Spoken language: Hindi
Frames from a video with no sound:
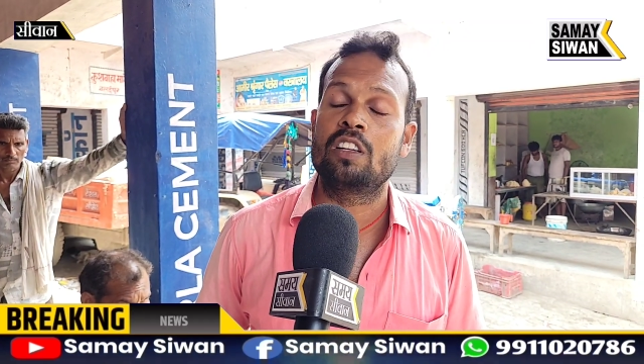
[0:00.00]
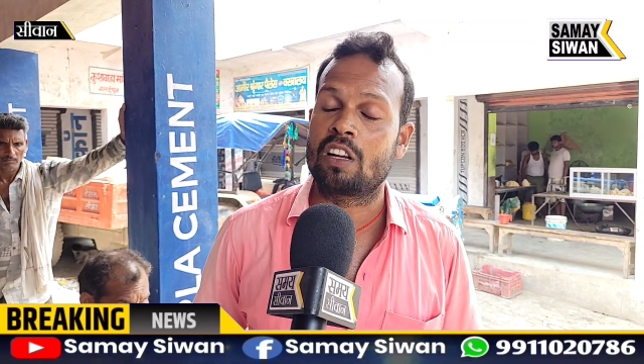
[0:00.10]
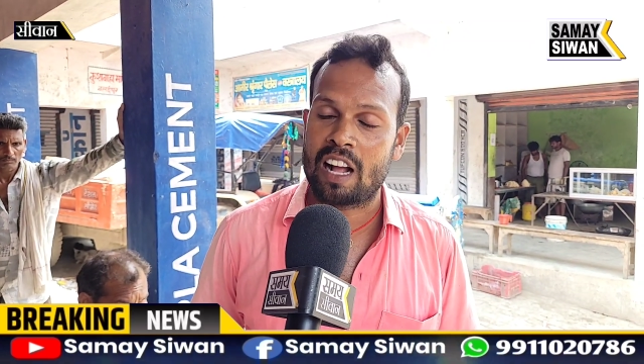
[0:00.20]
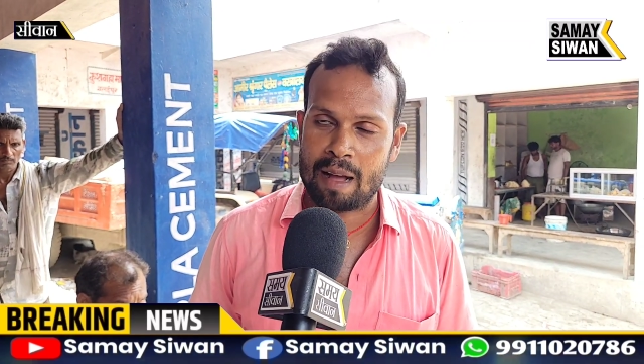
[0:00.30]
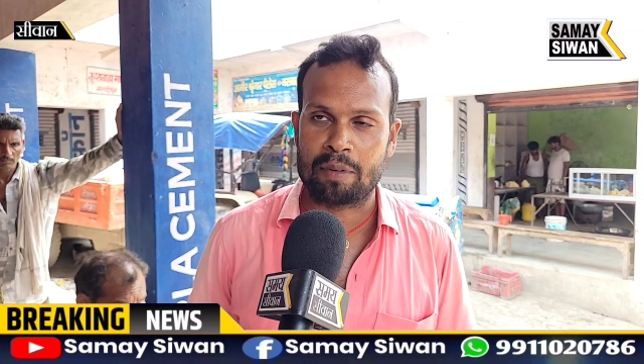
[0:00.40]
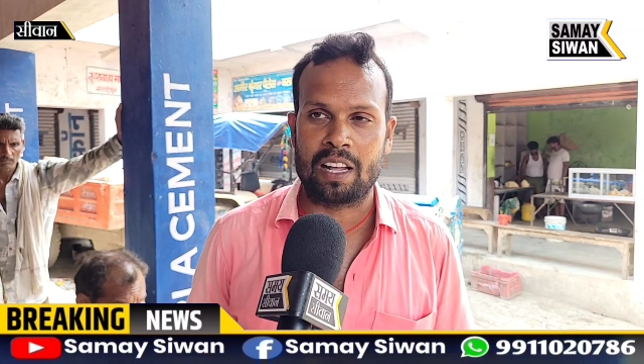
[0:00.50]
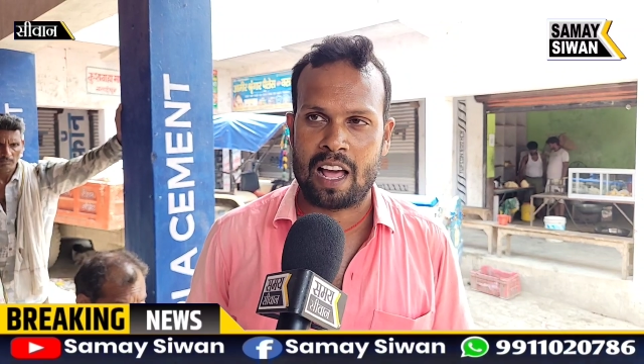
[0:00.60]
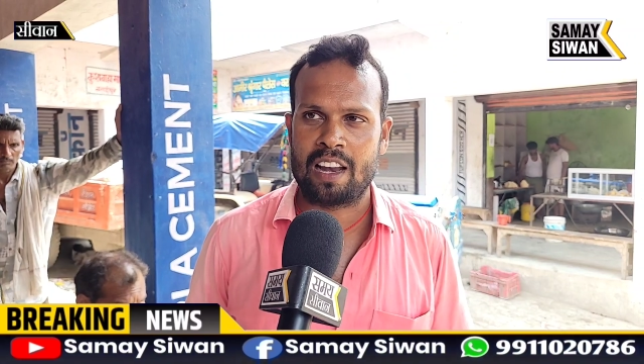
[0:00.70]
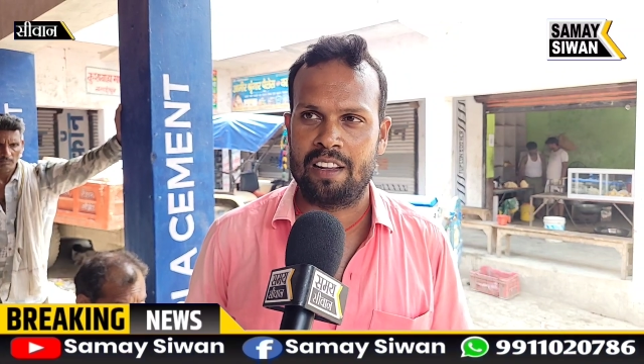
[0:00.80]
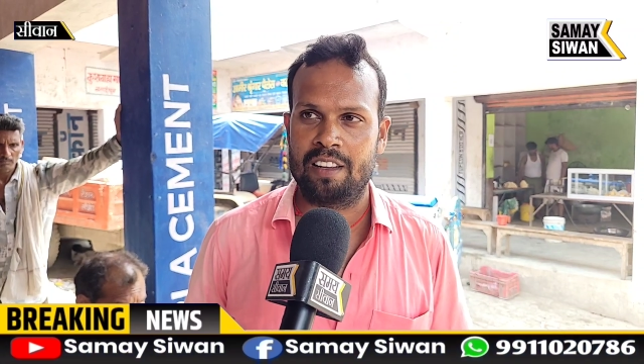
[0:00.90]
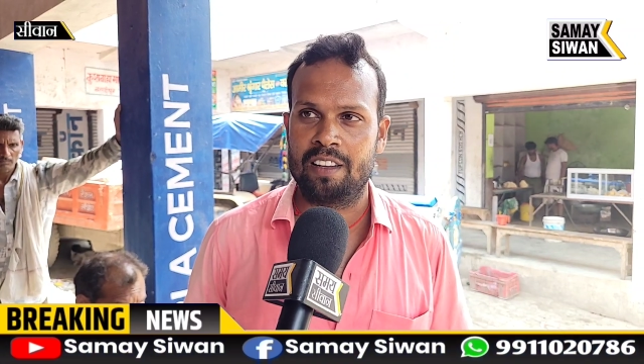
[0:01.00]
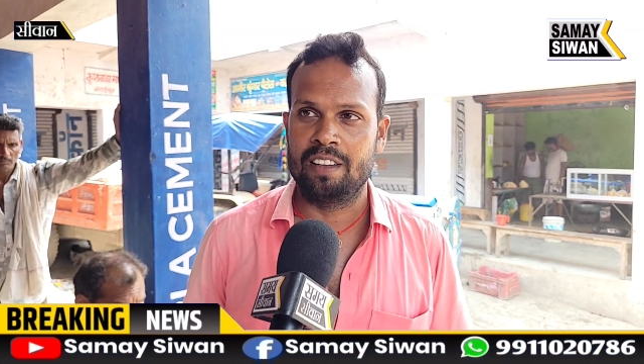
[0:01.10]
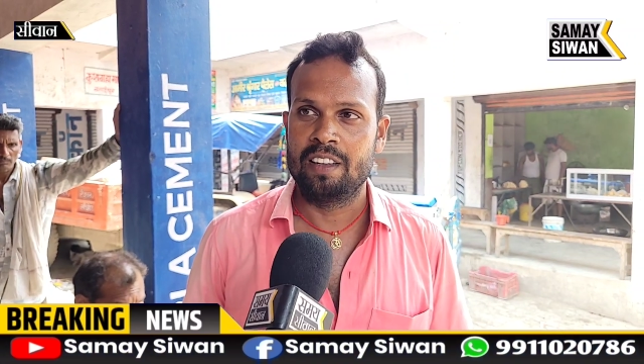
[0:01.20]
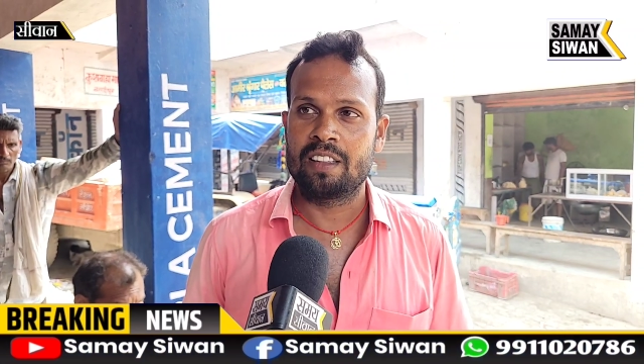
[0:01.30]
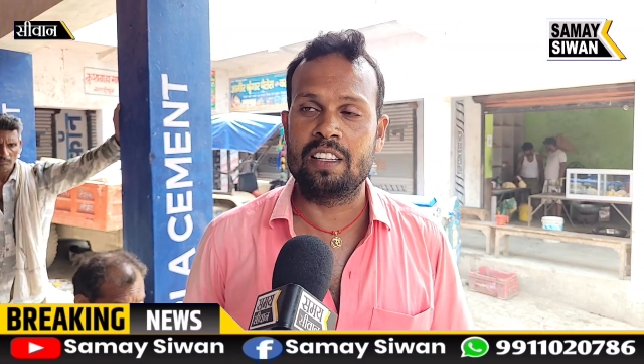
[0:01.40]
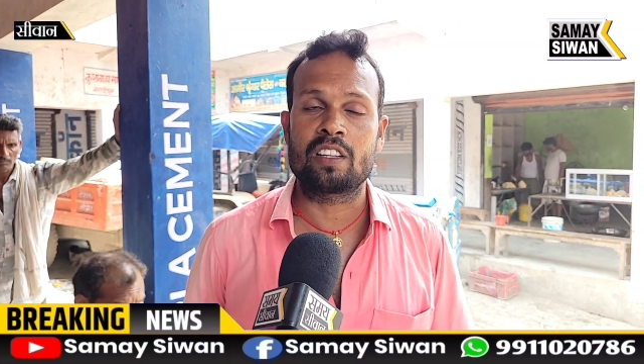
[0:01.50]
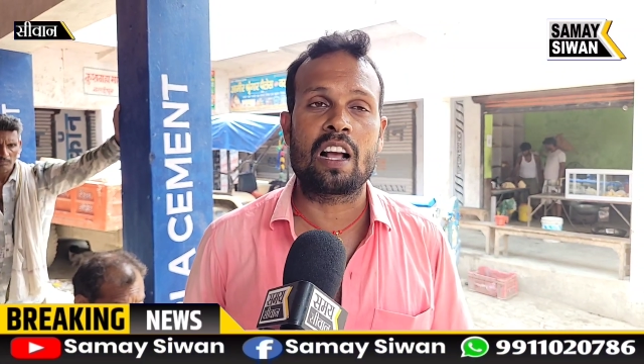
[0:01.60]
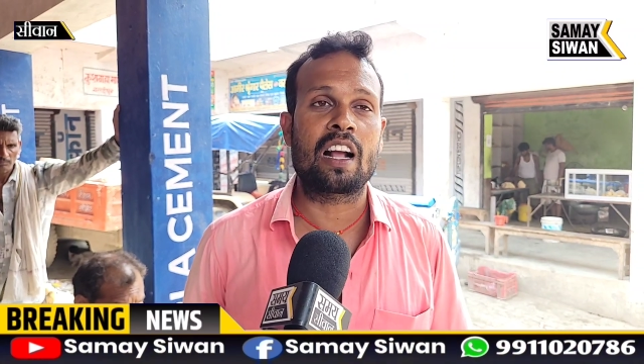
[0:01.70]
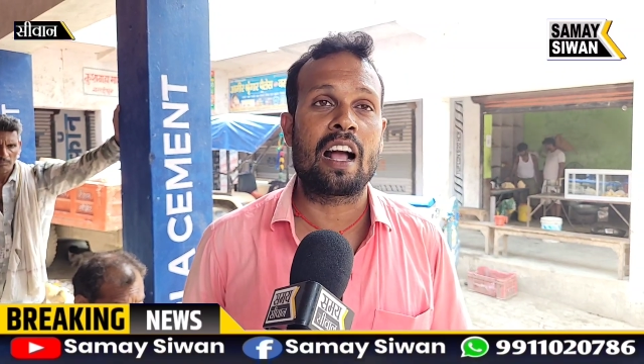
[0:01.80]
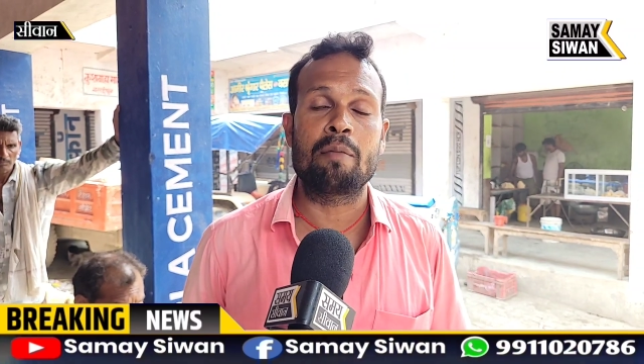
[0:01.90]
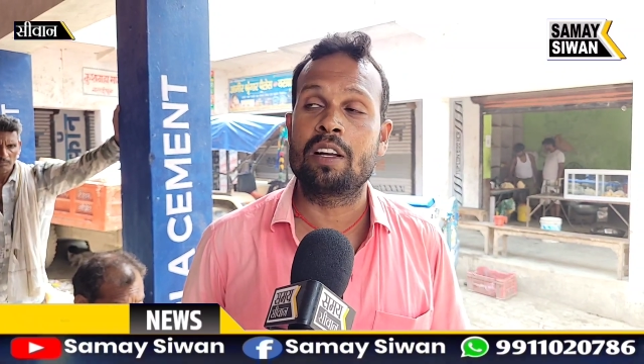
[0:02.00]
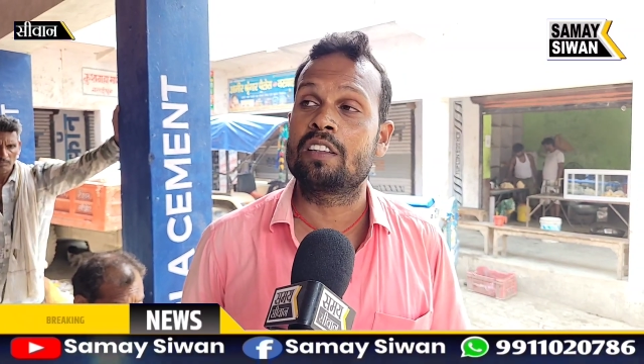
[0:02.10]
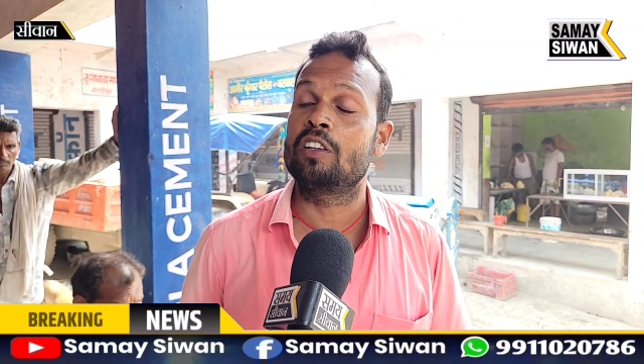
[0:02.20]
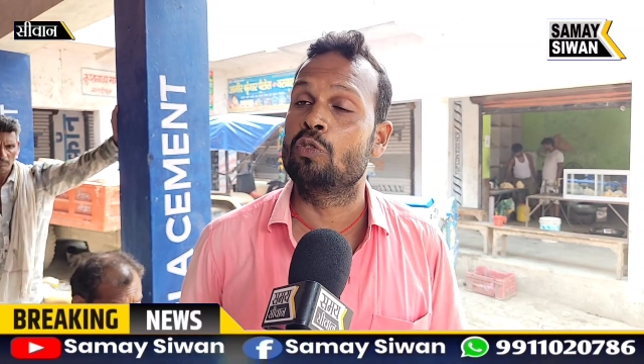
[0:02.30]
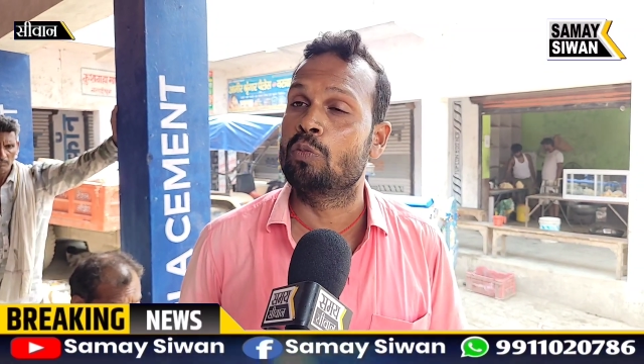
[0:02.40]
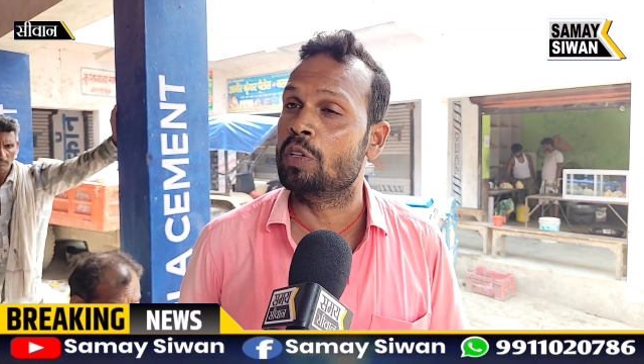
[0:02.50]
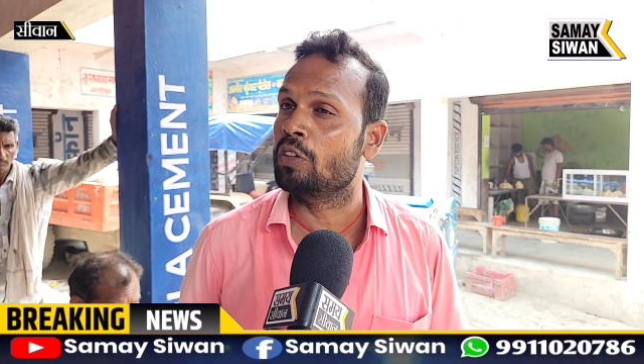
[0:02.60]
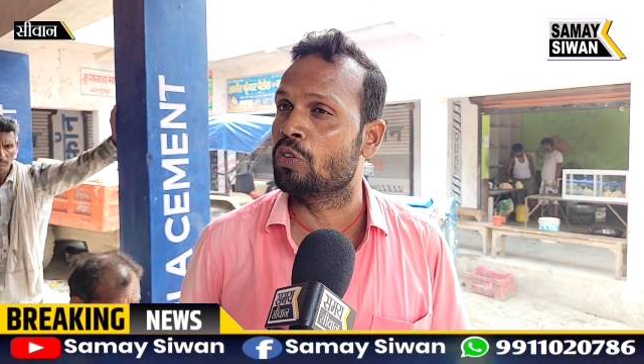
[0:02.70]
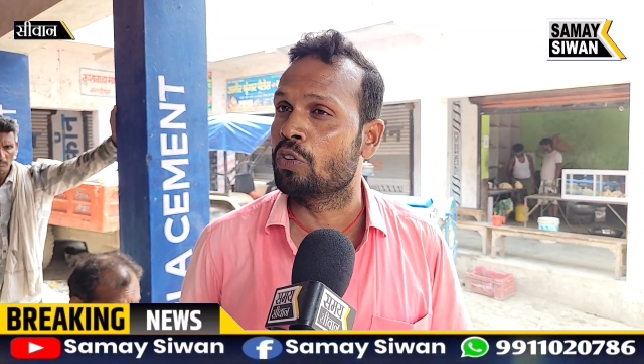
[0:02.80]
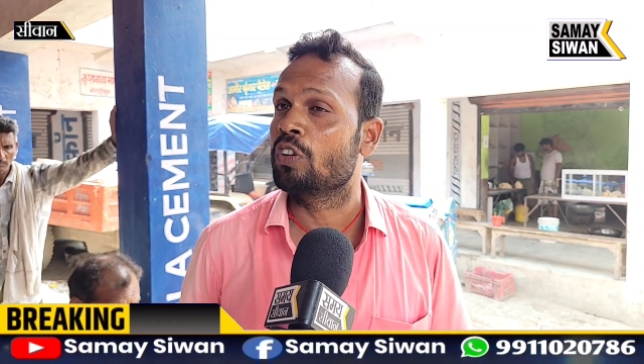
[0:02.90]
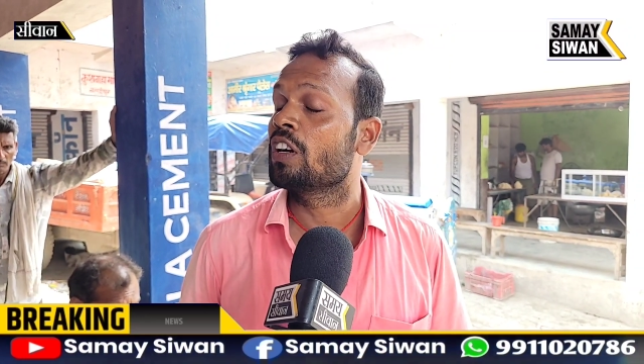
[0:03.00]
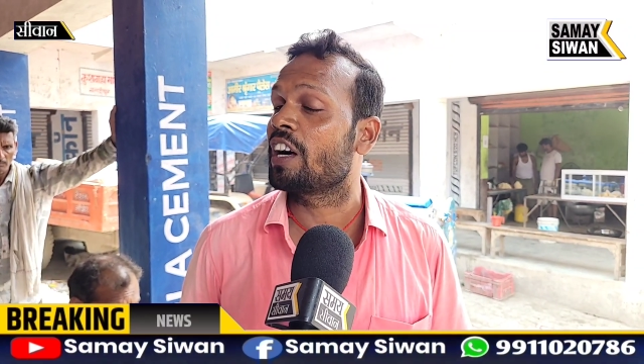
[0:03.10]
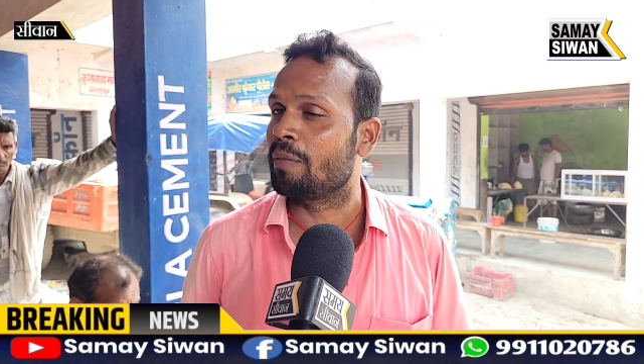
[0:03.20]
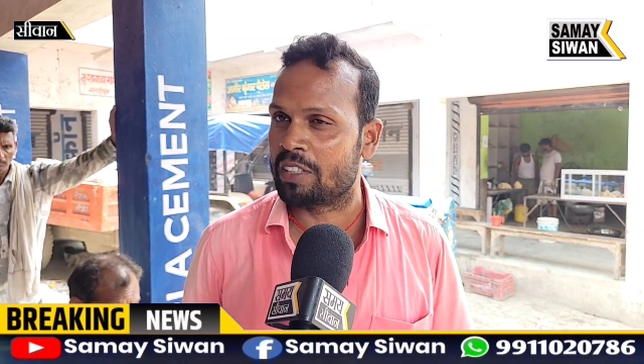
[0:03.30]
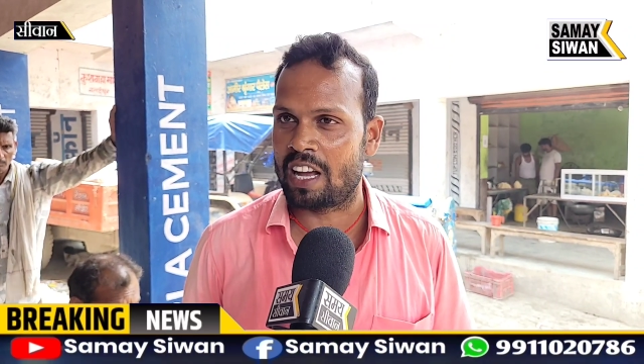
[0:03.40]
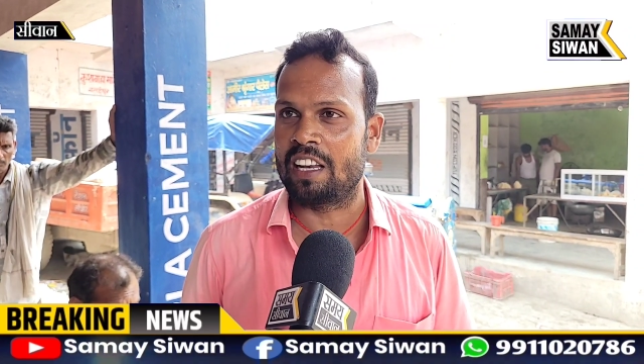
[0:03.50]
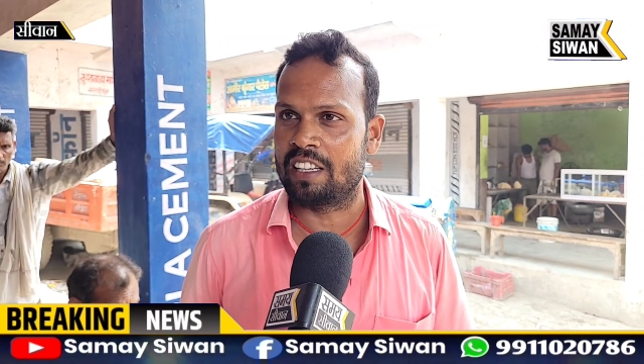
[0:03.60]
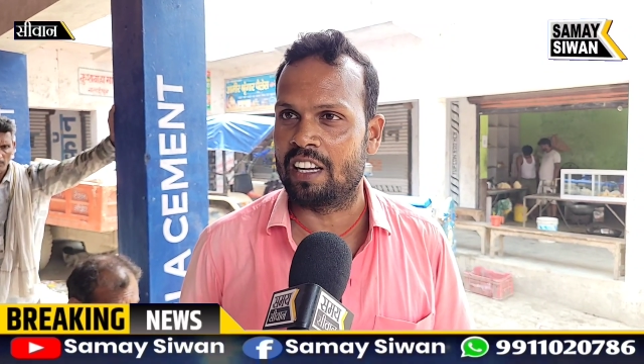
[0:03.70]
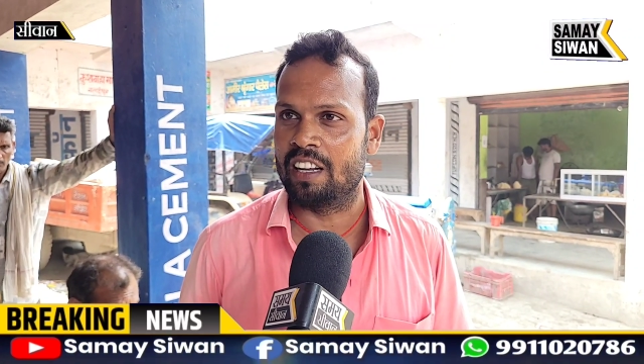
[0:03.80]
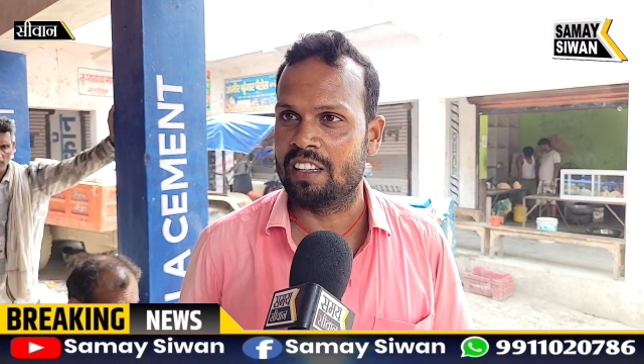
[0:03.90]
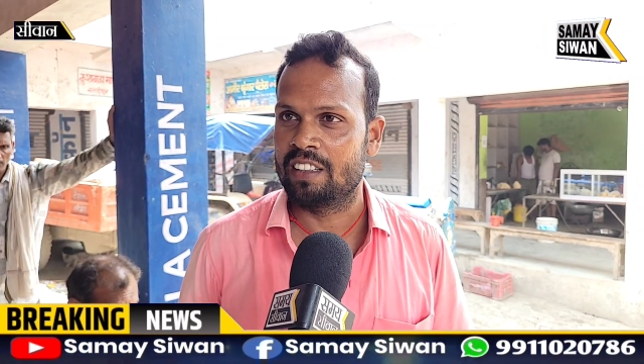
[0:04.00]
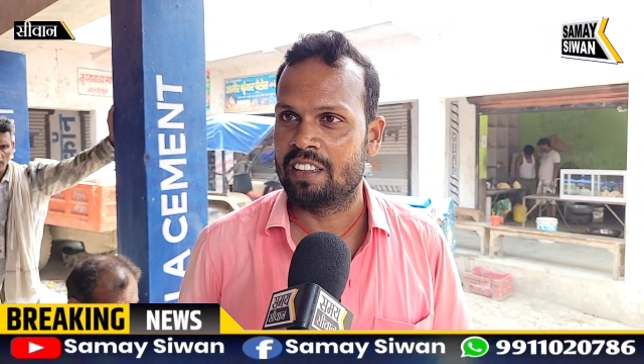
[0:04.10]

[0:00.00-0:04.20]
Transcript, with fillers: ये काम करा रहे हैं इसका काम है सी ओ बी कर्मचारी का